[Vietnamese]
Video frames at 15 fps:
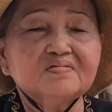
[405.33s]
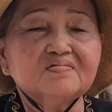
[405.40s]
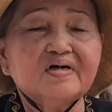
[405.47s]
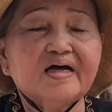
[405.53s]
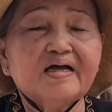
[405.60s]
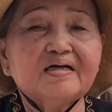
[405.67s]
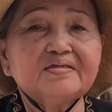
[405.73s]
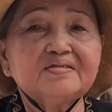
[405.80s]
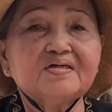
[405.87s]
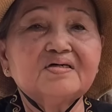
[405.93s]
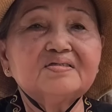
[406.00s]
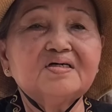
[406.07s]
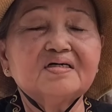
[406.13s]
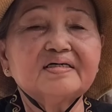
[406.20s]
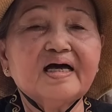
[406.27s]
và
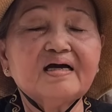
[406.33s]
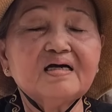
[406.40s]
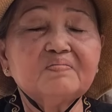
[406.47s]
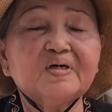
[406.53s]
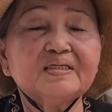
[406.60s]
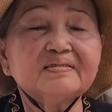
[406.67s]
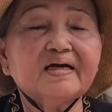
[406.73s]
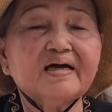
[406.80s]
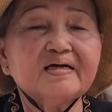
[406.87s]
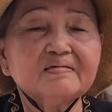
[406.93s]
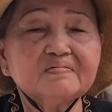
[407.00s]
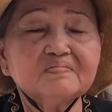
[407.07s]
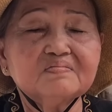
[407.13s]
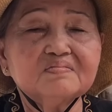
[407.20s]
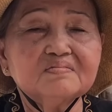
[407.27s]
chữa được các cái bệnh căn
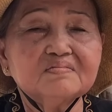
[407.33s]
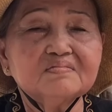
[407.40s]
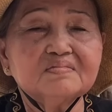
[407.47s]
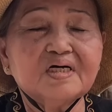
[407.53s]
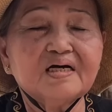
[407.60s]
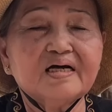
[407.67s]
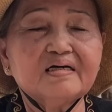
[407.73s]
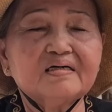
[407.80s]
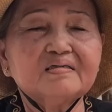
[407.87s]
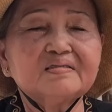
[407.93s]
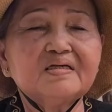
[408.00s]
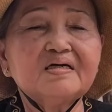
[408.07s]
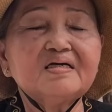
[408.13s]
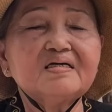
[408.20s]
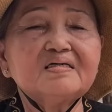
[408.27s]
mà
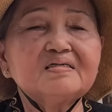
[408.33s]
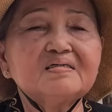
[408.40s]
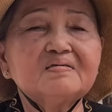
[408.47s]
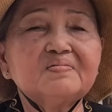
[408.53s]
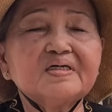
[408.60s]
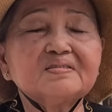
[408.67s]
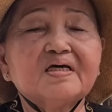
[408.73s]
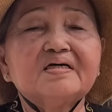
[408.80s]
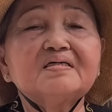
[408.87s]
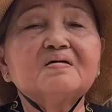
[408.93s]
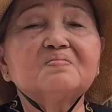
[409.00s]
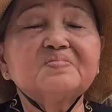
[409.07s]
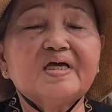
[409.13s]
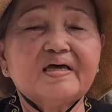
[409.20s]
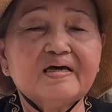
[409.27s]
đi à, bác sĩ
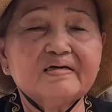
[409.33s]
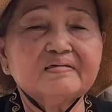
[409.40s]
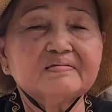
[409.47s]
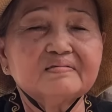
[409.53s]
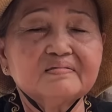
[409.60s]
không nhẹ